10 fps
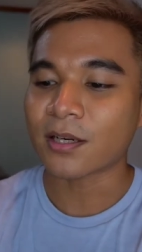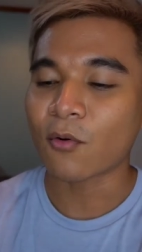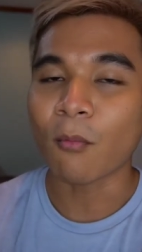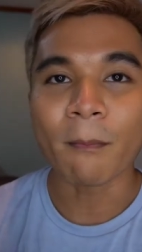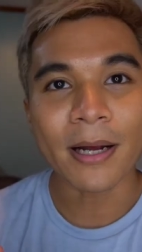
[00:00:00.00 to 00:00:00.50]
นจะ
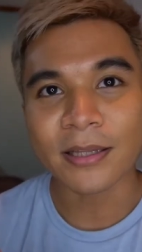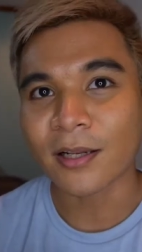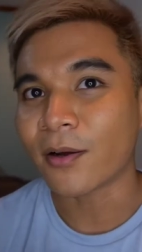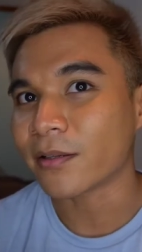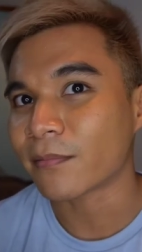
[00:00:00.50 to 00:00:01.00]
คุมมัน
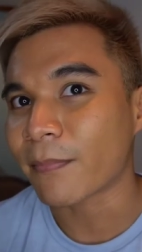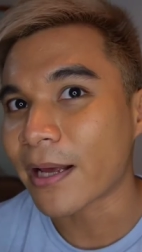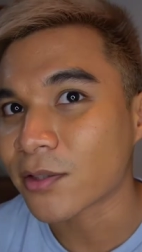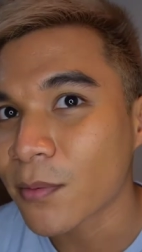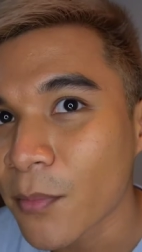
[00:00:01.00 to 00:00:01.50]
ตลอดแป
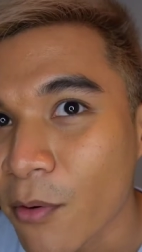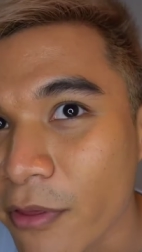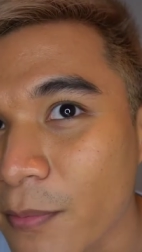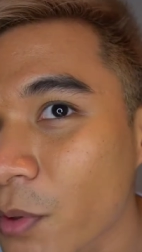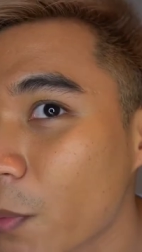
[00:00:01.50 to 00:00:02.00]
ดชั่วโมง
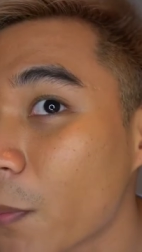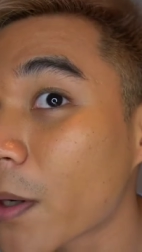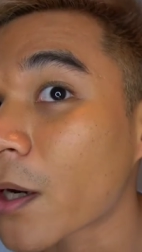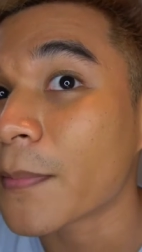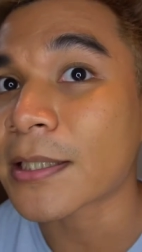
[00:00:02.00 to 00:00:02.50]
สิบชั่วโมง
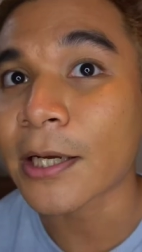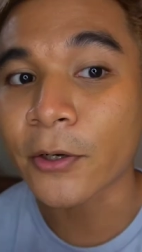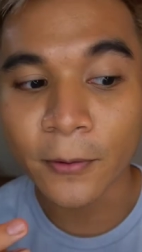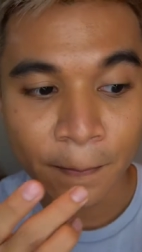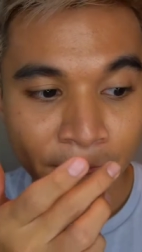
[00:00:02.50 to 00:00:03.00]
มันก็ไม่ใช่
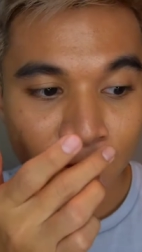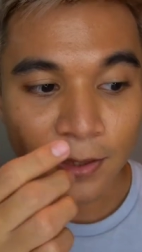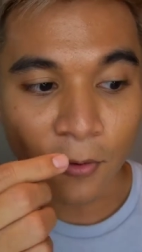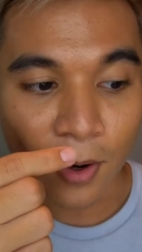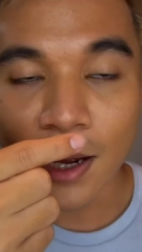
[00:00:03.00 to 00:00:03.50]
เนาะ
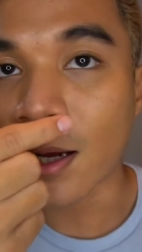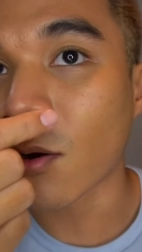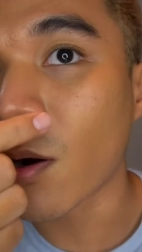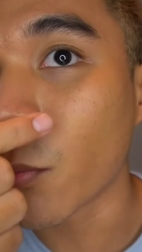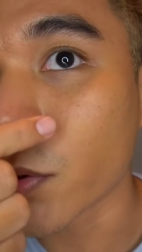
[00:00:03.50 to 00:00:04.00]
แต่ว่า
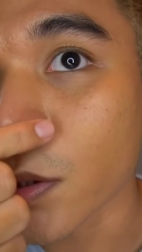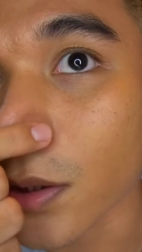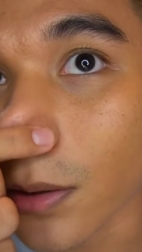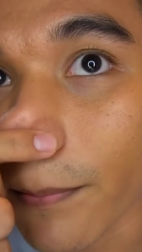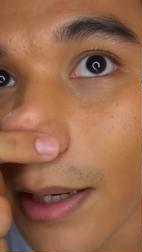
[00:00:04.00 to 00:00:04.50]
ความรู้สึก
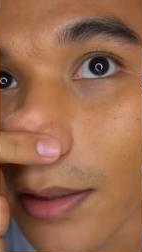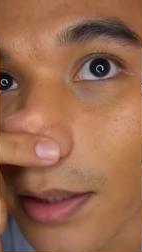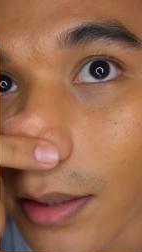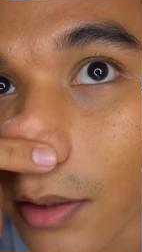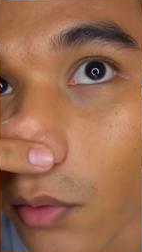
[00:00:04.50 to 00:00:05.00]
คือแป้ง
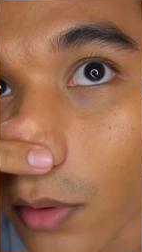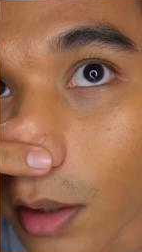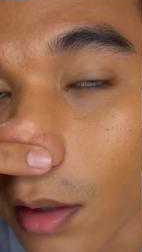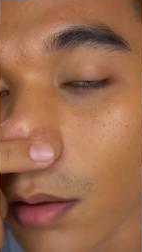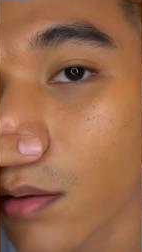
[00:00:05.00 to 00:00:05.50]
ทิ้นยังอยู่
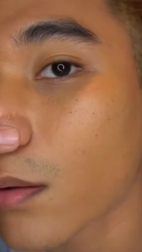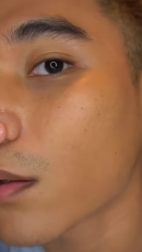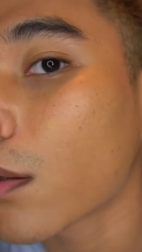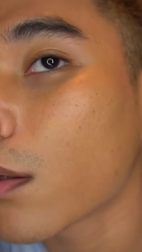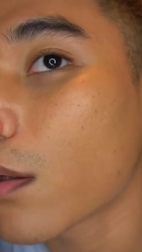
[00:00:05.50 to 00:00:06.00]
นะ
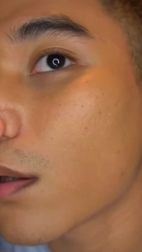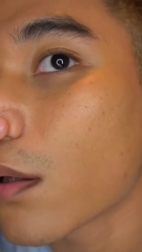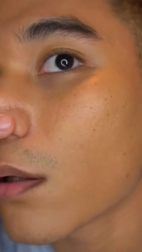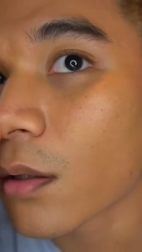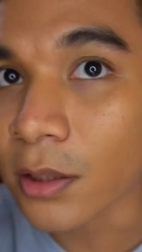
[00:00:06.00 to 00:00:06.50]

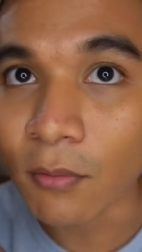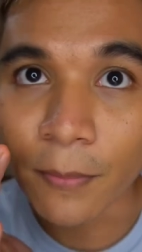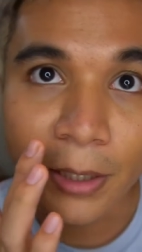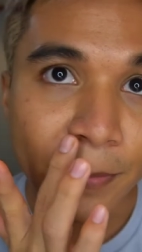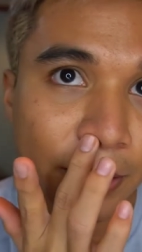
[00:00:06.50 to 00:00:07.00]
แต่
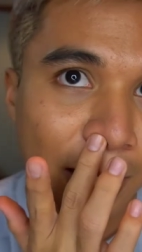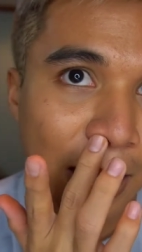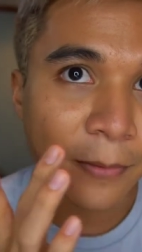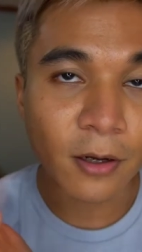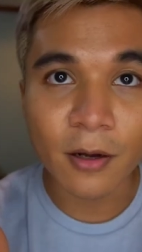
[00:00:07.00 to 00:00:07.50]
ว่าไม่ได้เป็นค
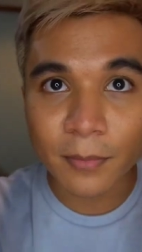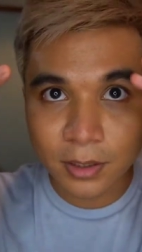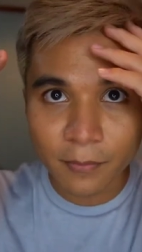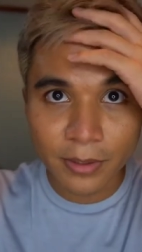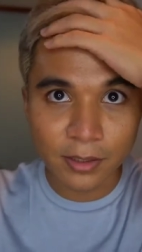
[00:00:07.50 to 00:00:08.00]
ราบแล้วก็มั
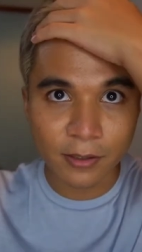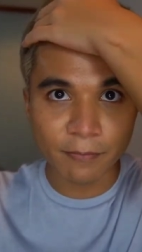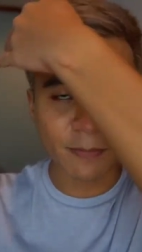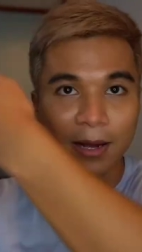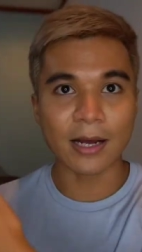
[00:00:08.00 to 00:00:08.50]
นก็มีเลือน
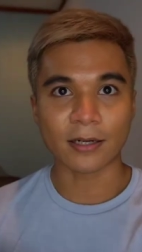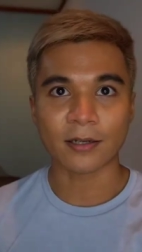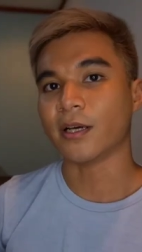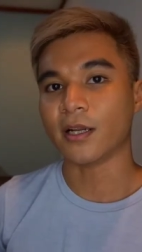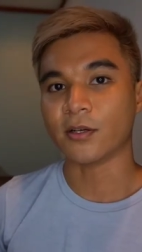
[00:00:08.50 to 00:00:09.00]
ไปบ้าง
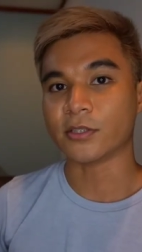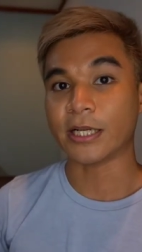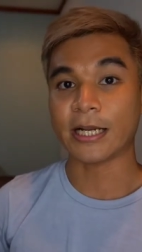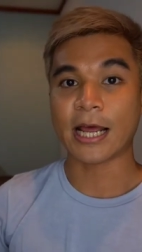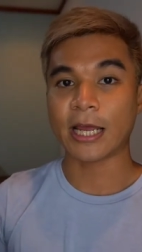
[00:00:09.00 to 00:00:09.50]
เดี๋ยวเรา
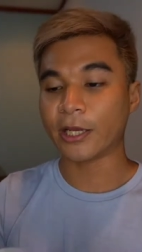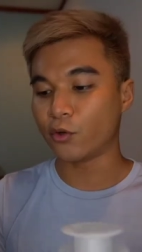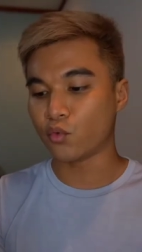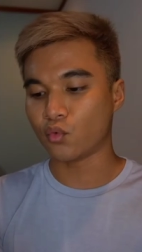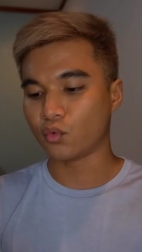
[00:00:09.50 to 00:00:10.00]
เช็ดหน้าให้
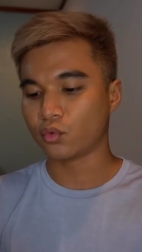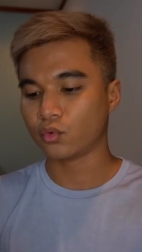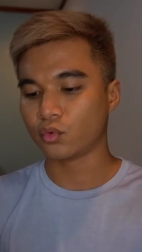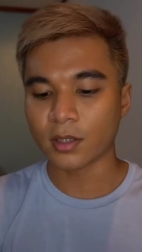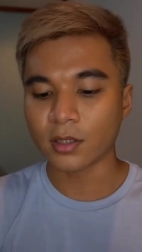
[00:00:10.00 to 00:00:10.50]
ดู
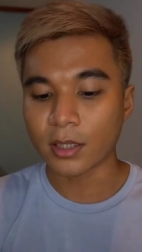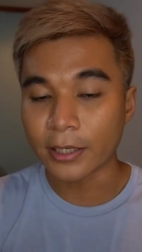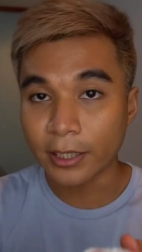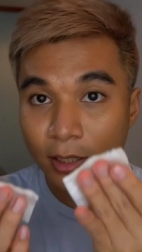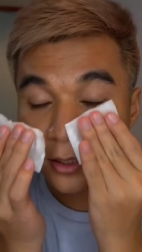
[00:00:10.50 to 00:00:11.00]
ก็คืออั
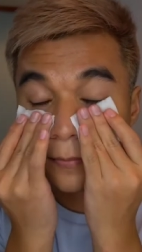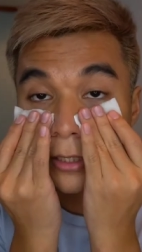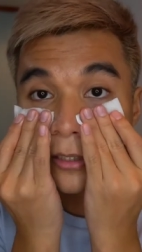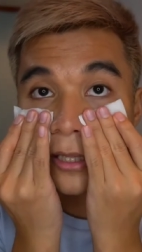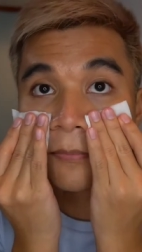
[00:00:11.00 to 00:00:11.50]
นนี้คือไม่
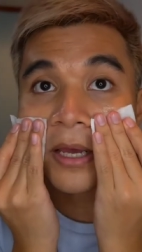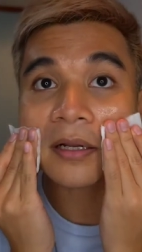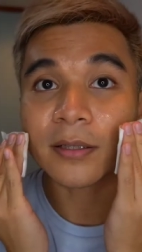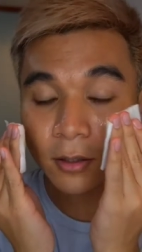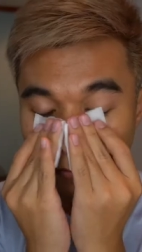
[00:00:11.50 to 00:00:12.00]
ได้ซับหน้า
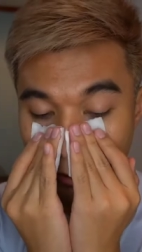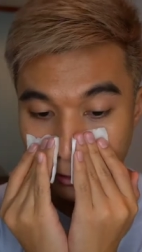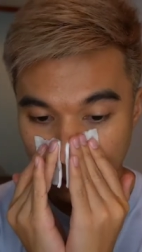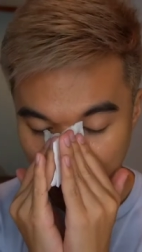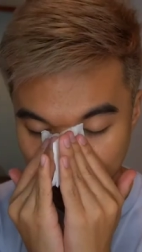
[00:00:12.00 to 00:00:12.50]
เลยทั้งวัน
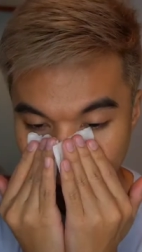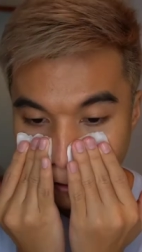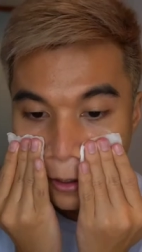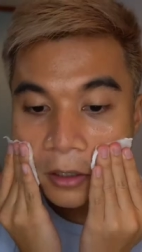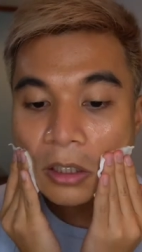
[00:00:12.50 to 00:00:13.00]

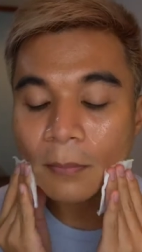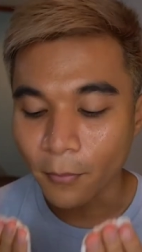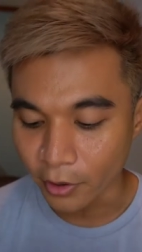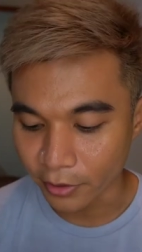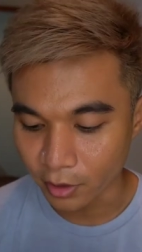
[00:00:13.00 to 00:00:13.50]
คือ
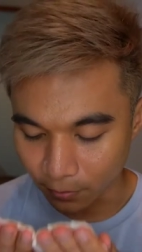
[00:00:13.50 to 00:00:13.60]
ปล่อยเย